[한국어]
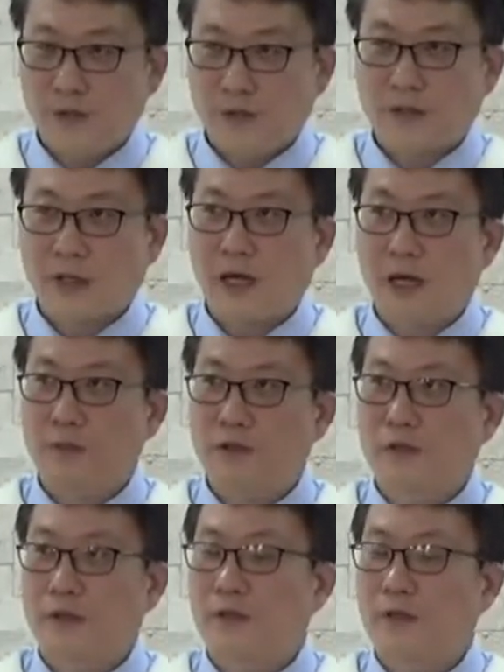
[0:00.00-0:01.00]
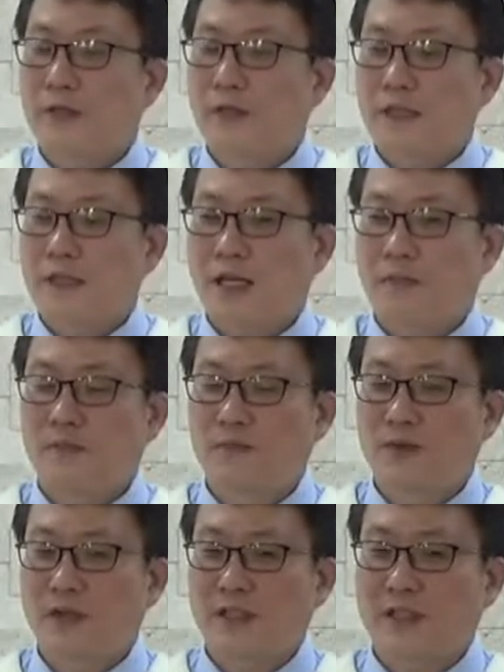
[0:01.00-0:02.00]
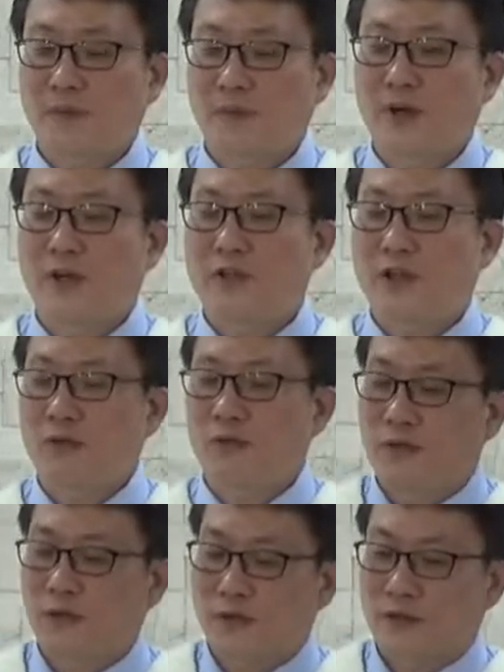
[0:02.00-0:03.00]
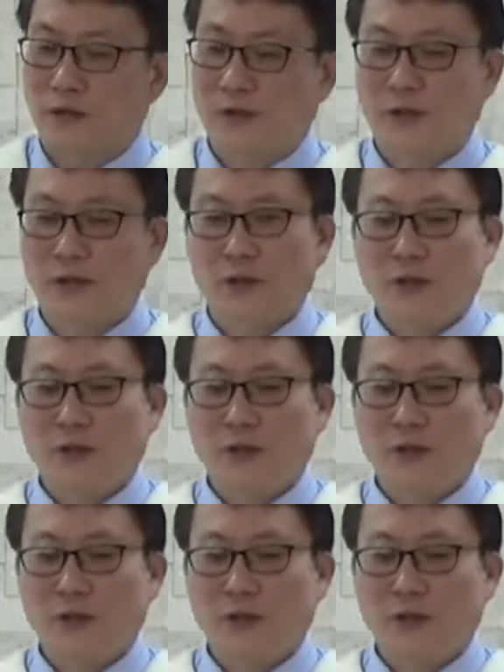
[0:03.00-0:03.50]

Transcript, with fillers: 어, 사람은요, 참 우리가 잔머리를 잘 굴려서